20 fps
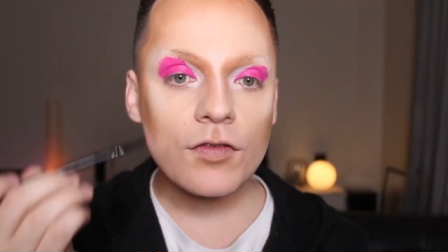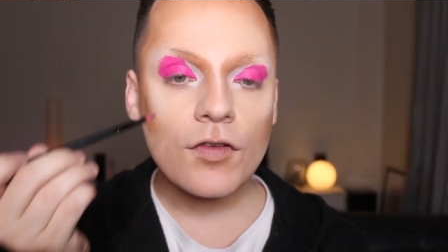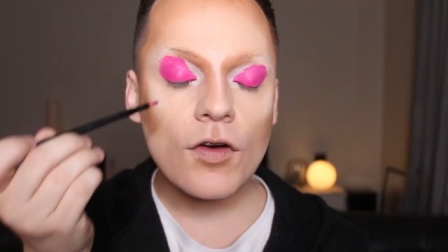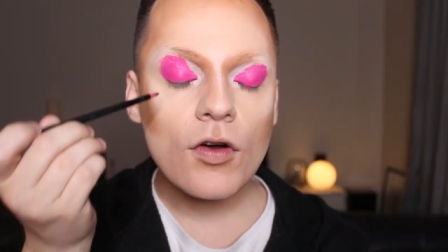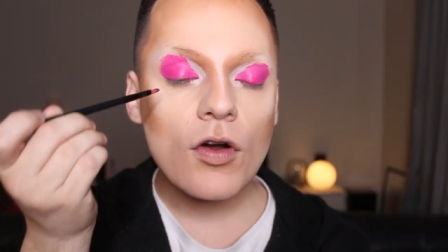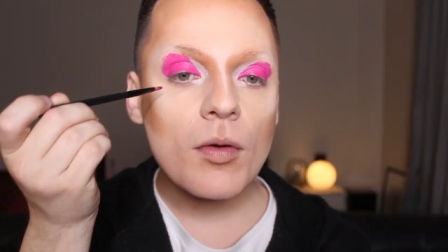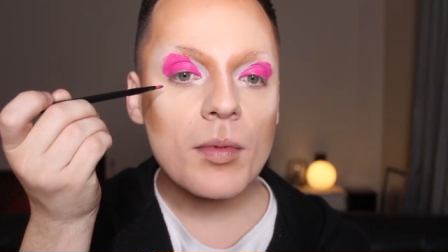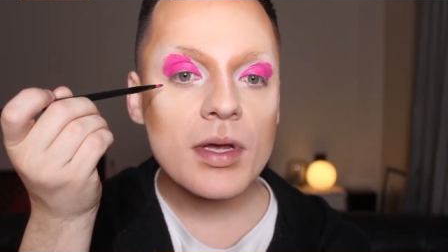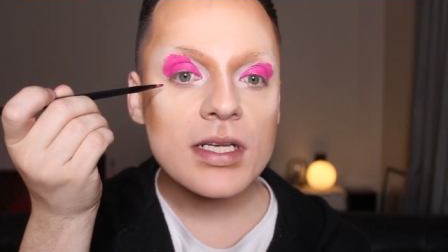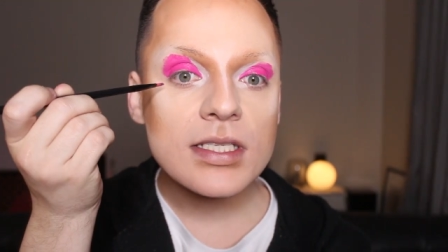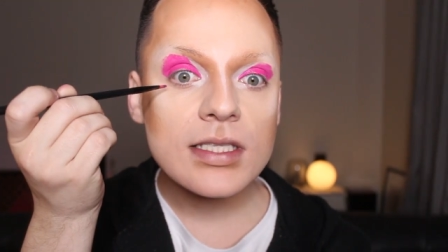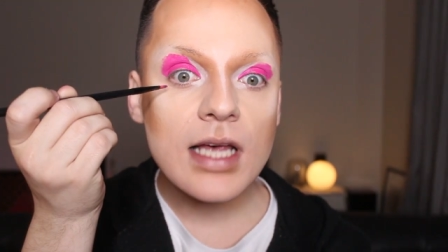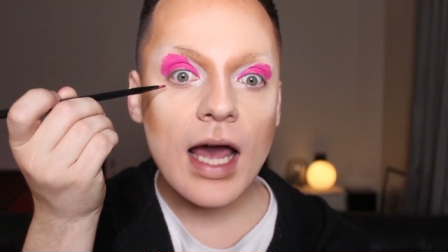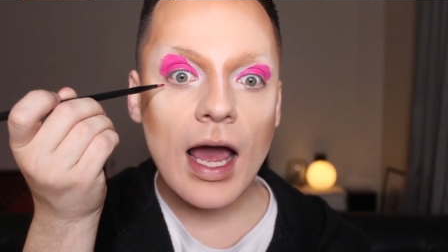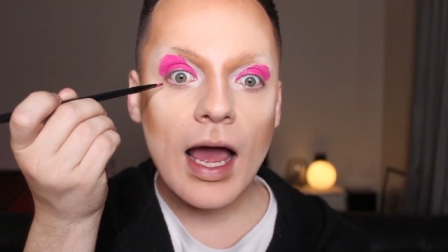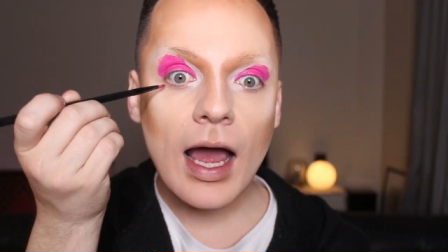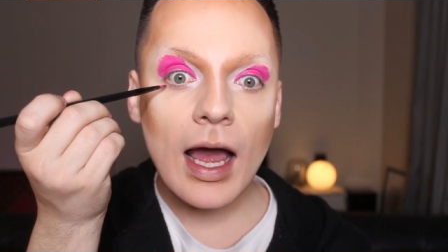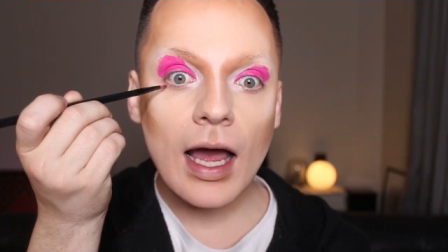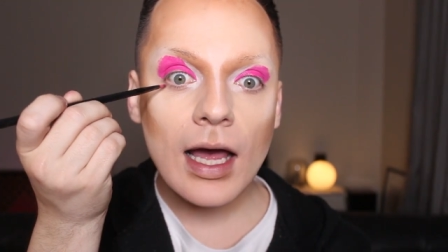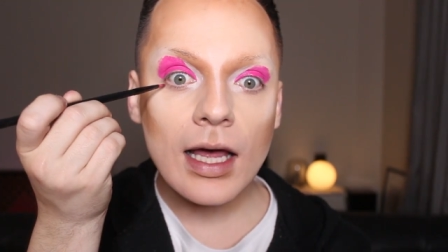E vou
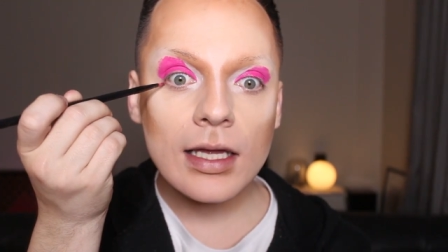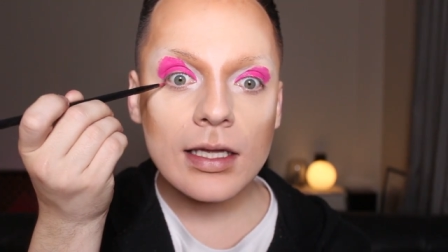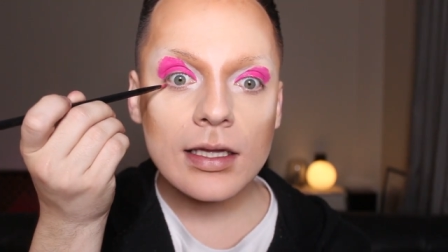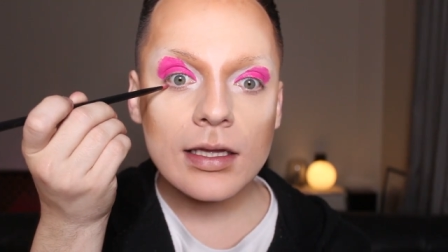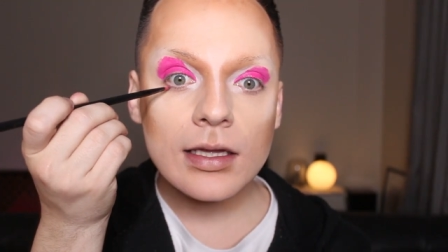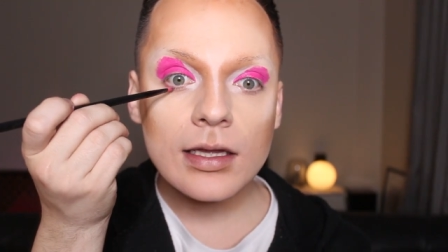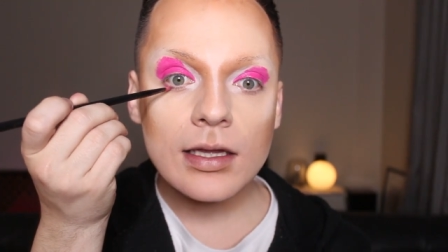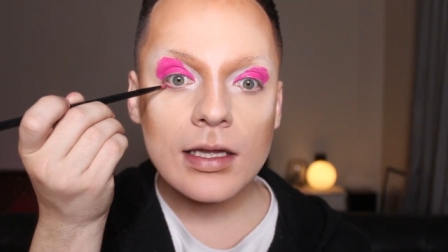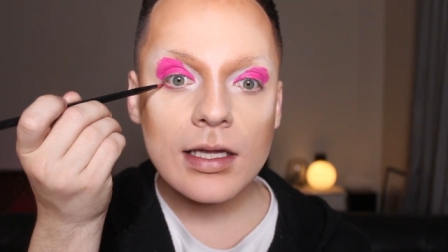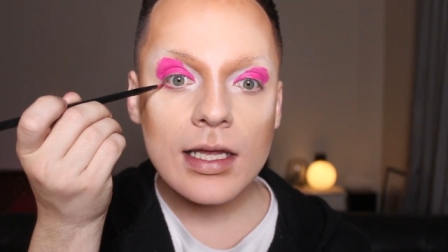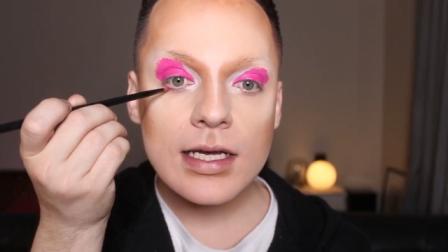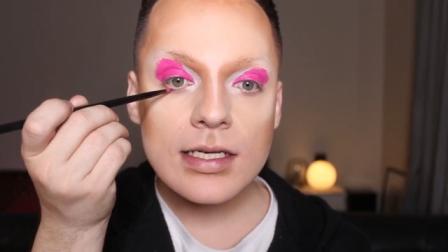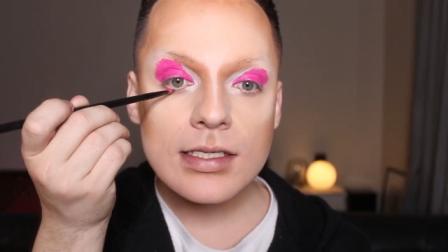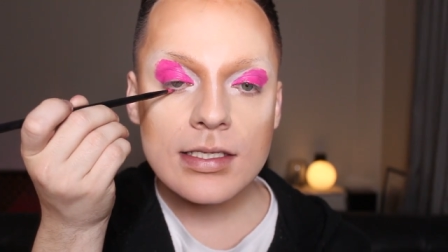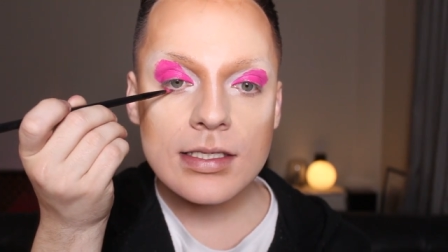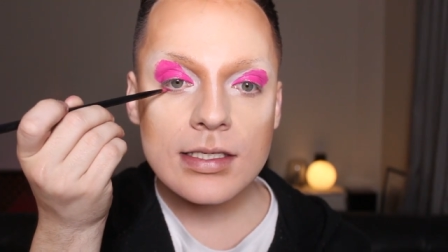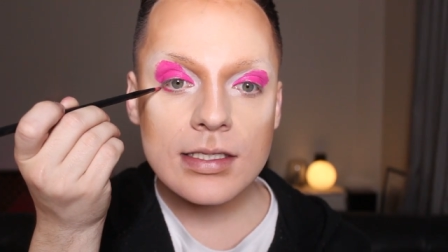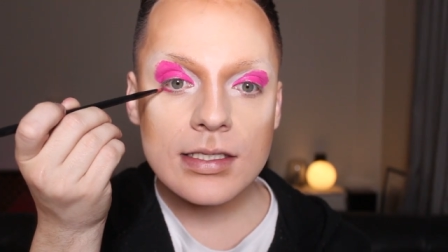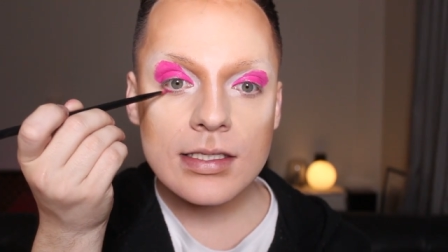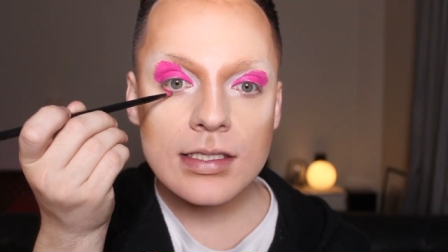começar a
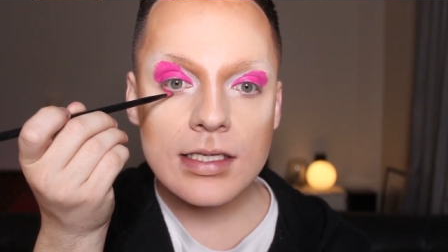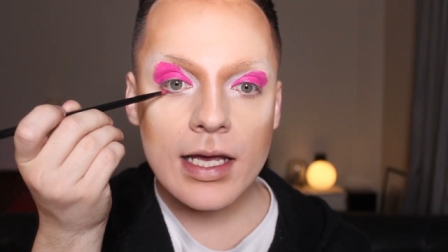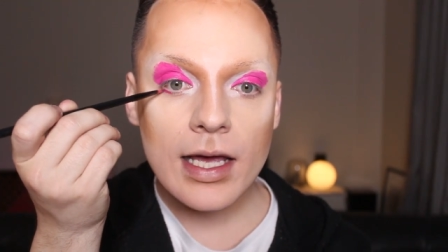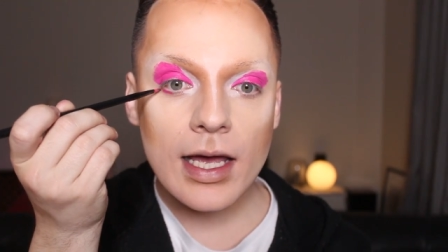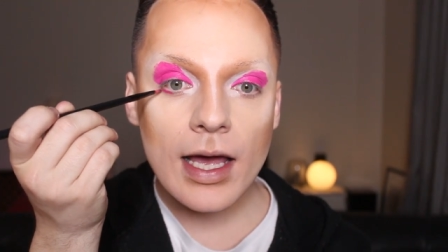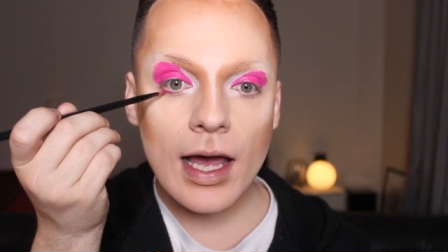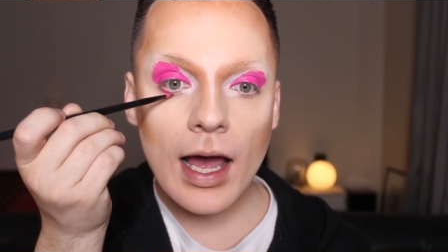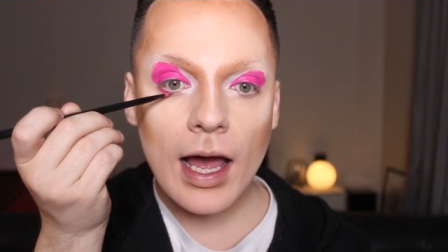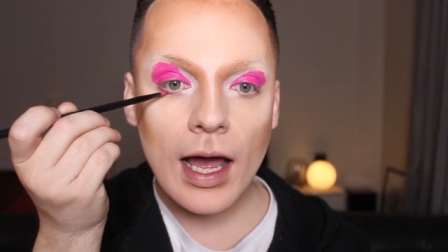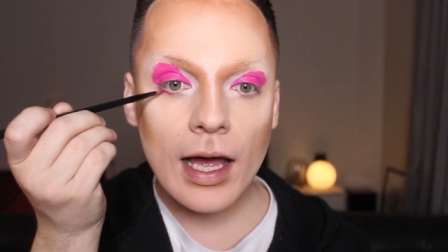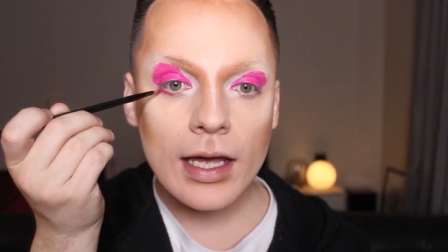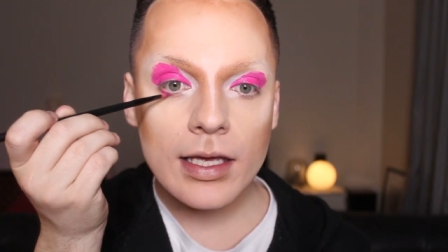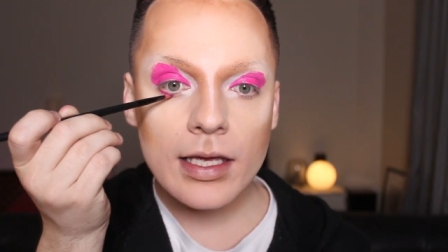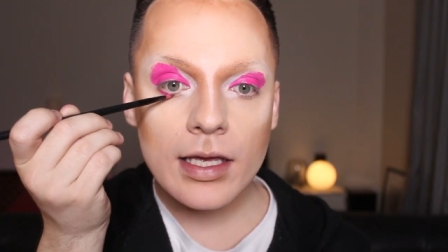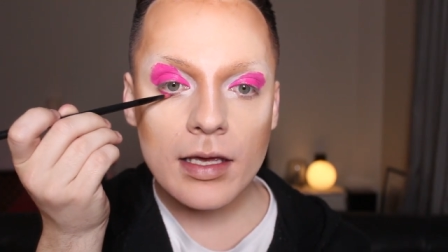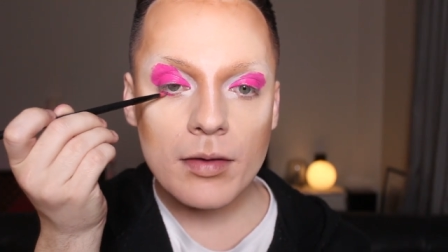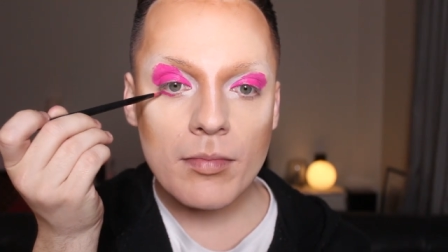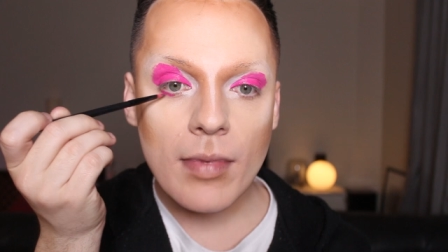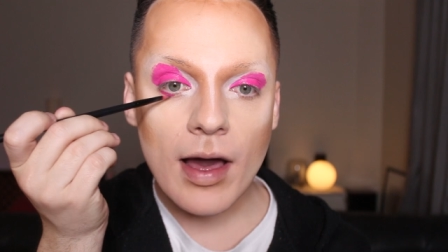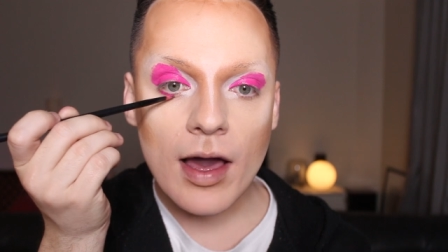descer
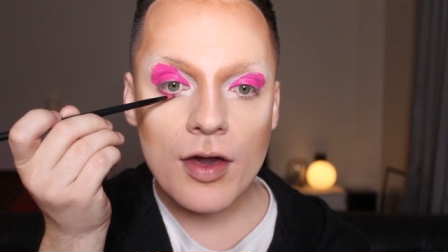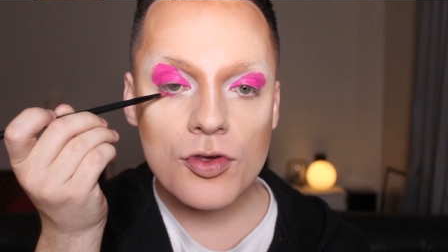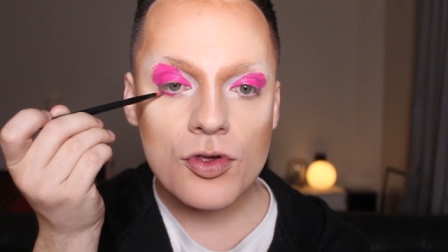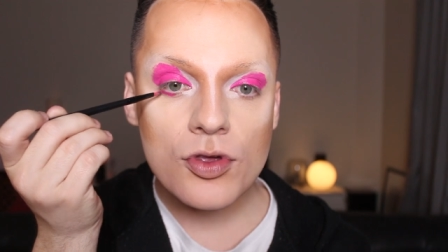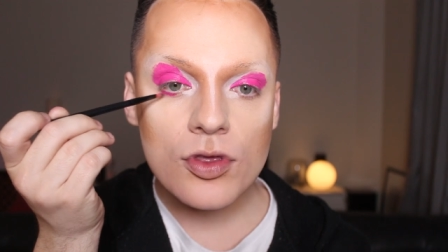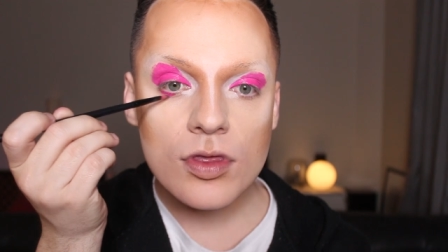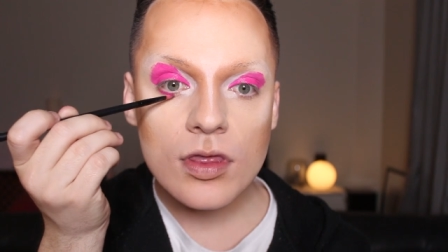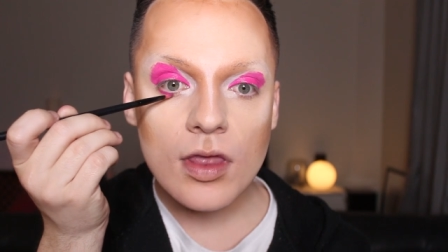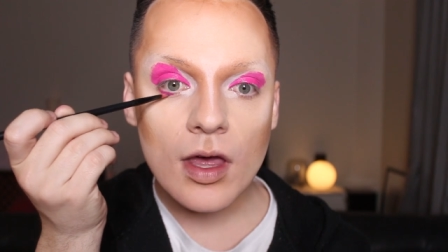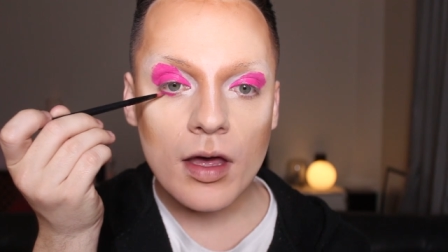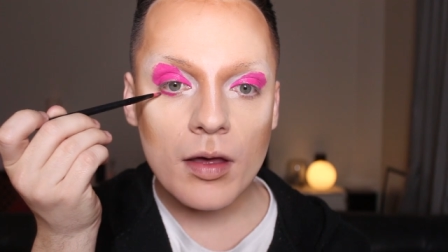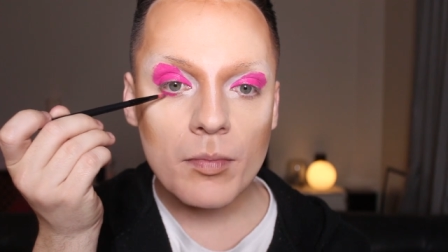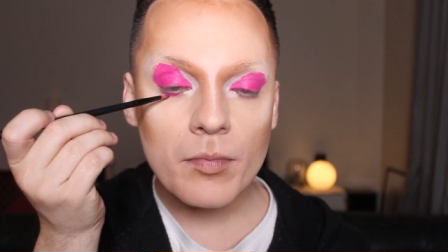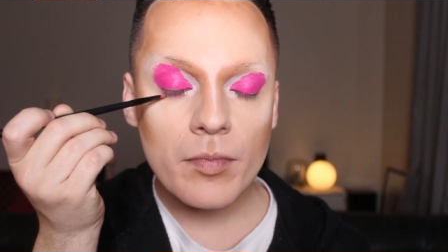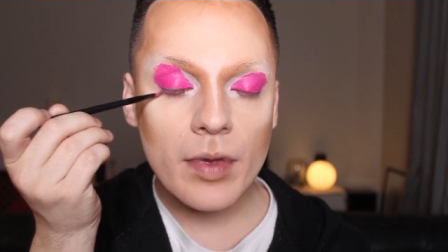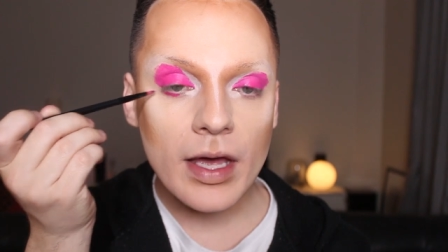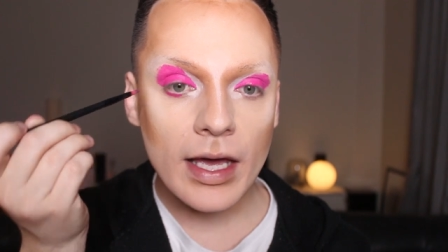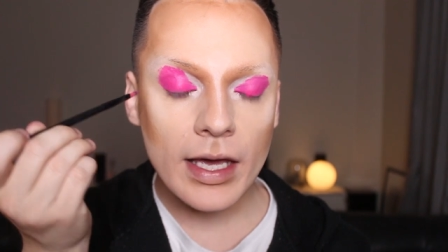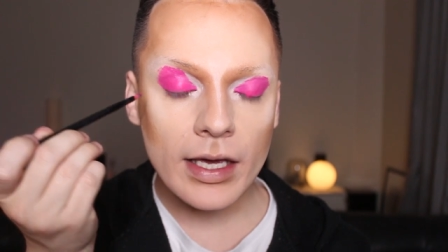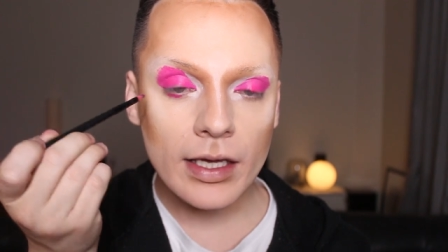aqui embaixo
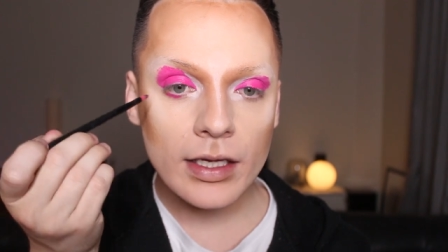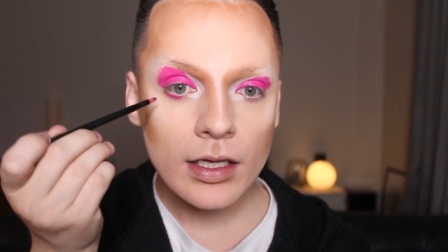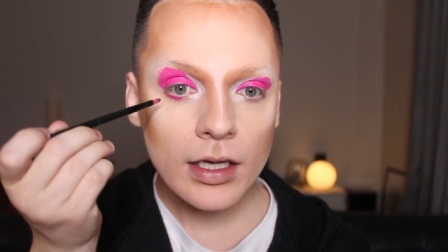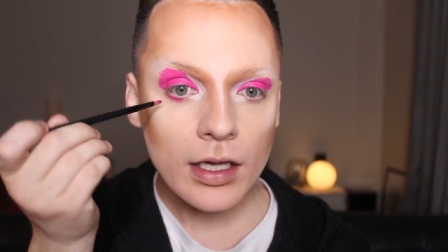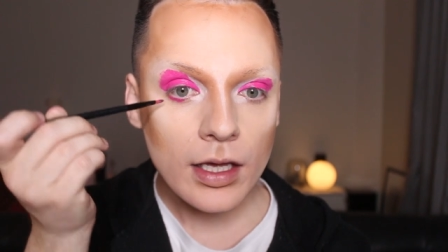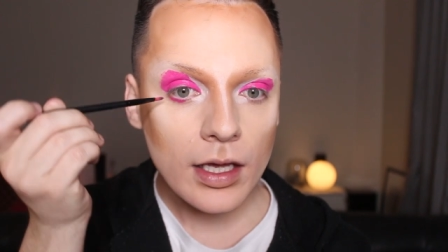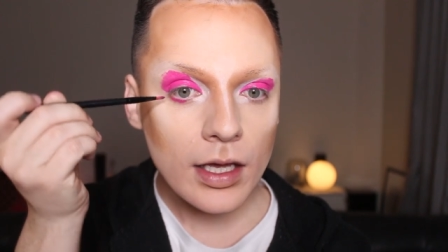também,